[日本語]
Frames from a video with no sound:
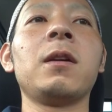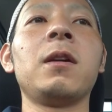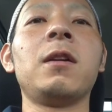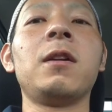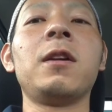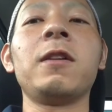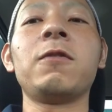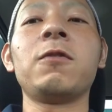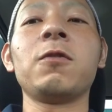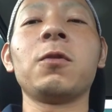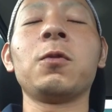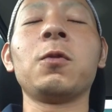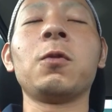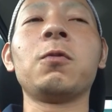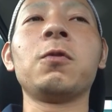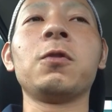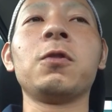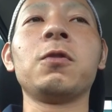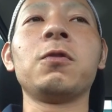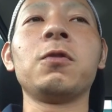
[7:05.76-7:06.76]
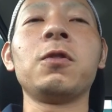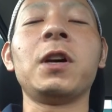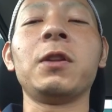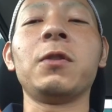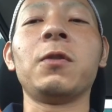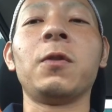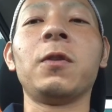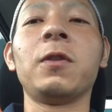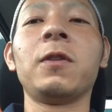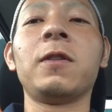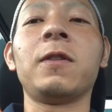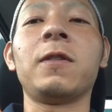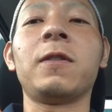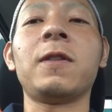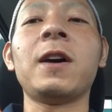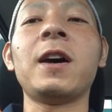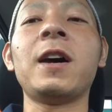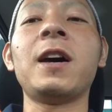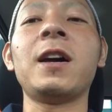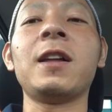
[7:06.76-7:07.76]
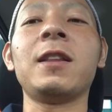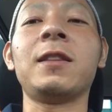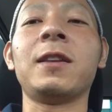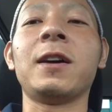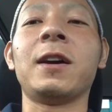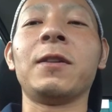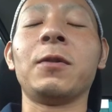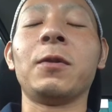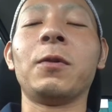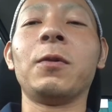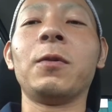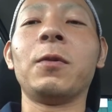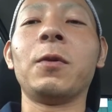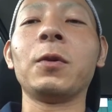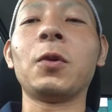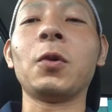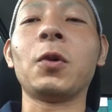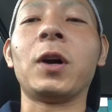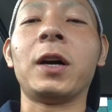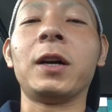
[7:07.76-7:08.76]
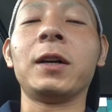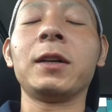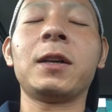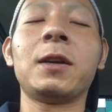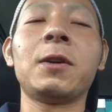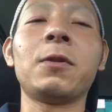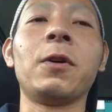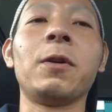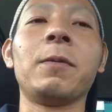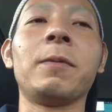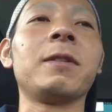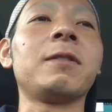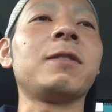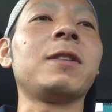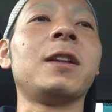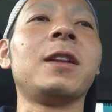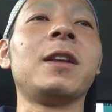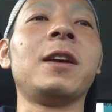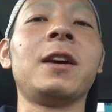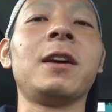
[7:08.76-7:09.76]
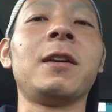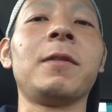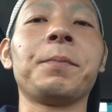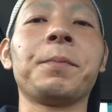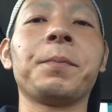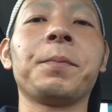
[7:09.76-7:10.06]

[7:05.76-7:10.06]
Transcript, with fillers: ラジオ特有のあのザーってあの音が聞こえましたね。